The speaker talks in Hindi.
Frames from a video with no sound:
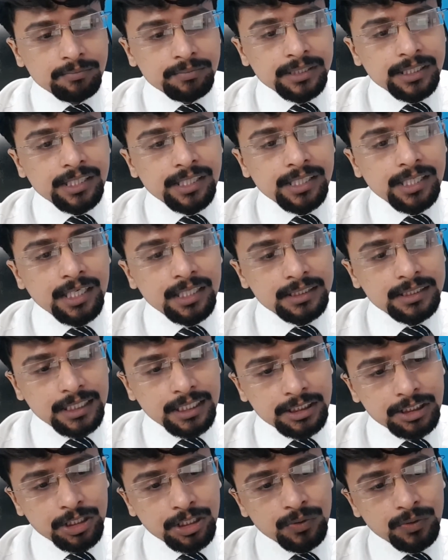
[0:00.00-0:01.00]
थ्री इयर्स
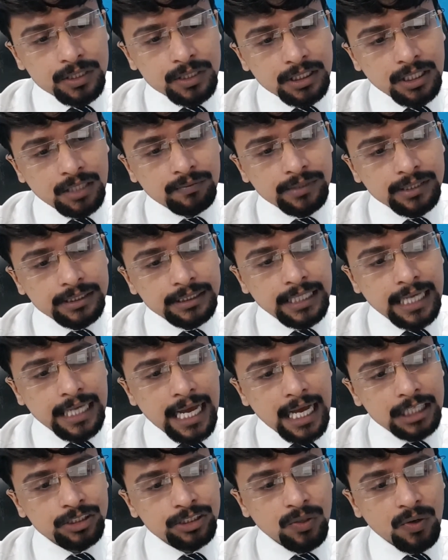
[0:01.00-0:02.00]
रेसिड्यूअल सर्विस
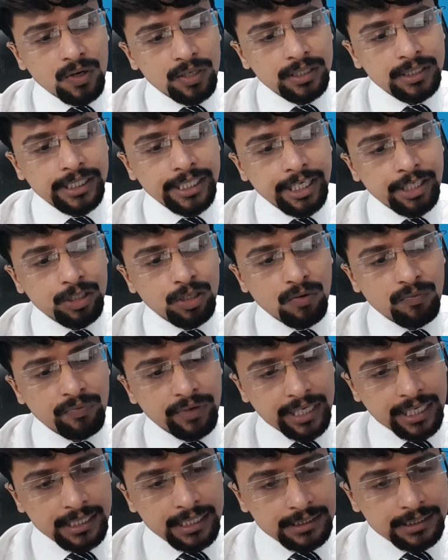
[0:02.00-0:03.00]
एज ऑन डेट ऑफ
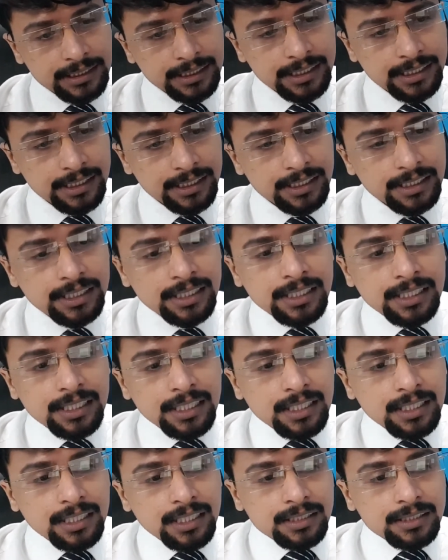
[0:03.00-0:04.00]
वैकेंसी
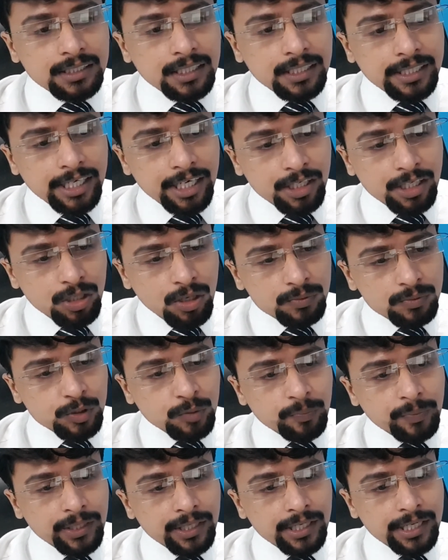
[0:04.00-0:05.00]
द डेट ऑफ
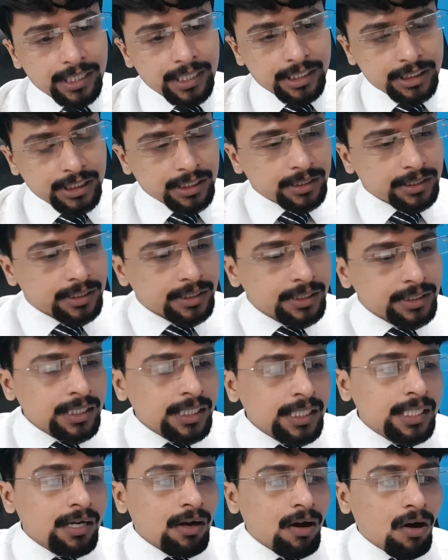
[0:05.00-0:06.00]
सुपर नेशन
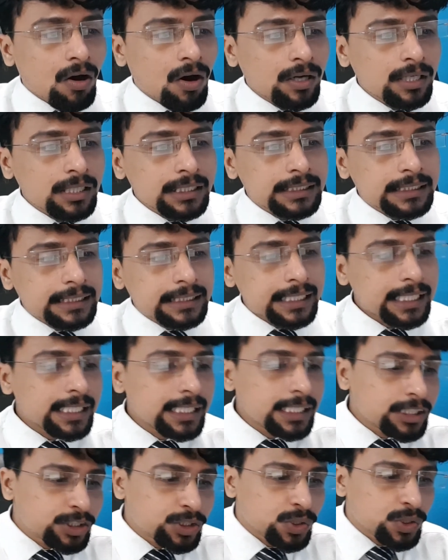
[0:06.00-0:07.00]
और इसकी
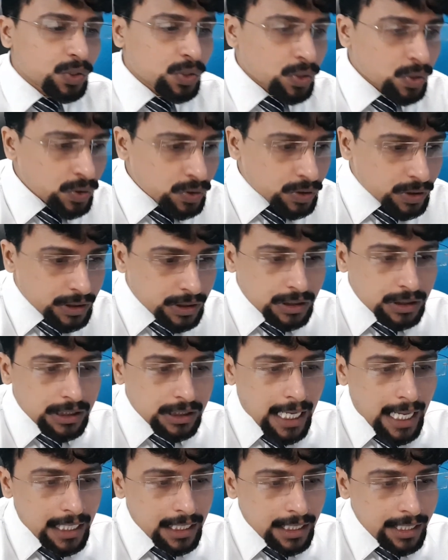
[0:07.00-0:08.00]
जो
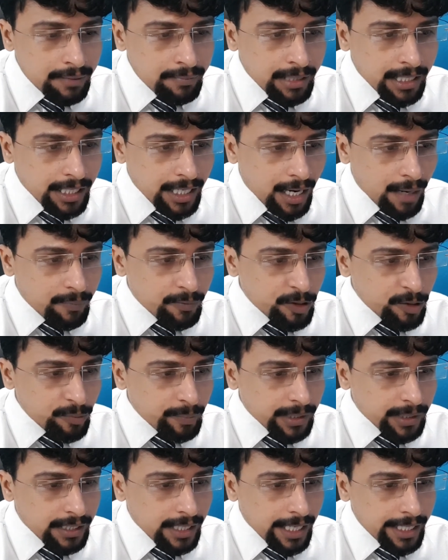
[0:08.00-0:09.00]
सैलरी मैंने आपको
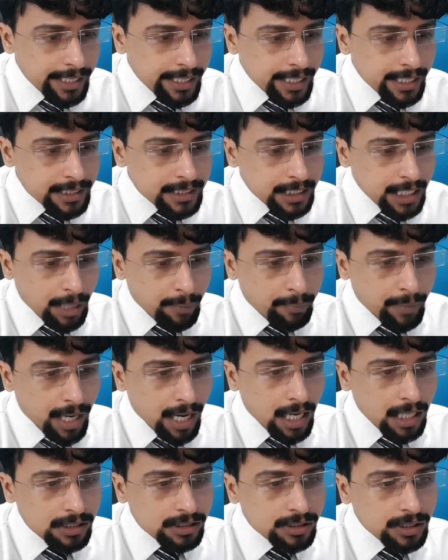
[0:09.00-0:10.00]
बताई है इसके
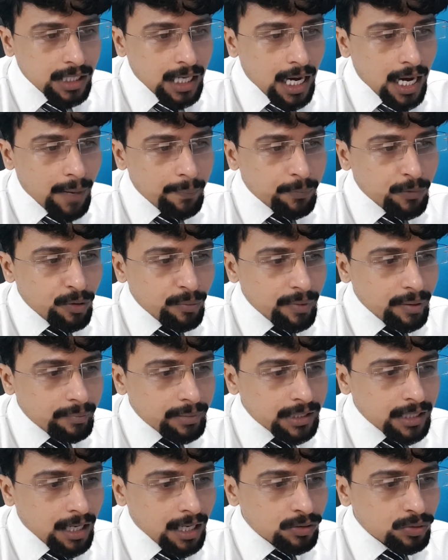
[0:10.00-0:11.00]
बाद आपको मैं
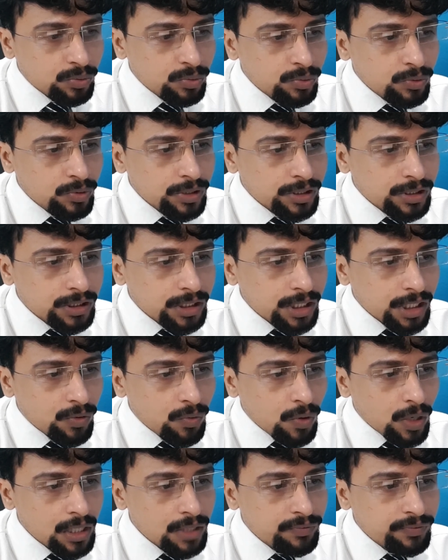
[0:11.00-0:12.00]
बता दूं इसके
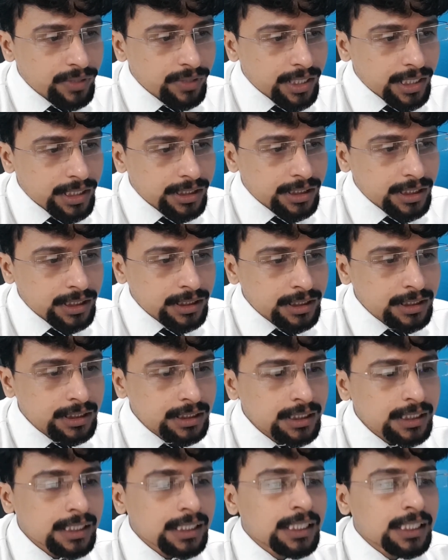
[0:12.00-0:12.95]
क्वालिफिकेशंस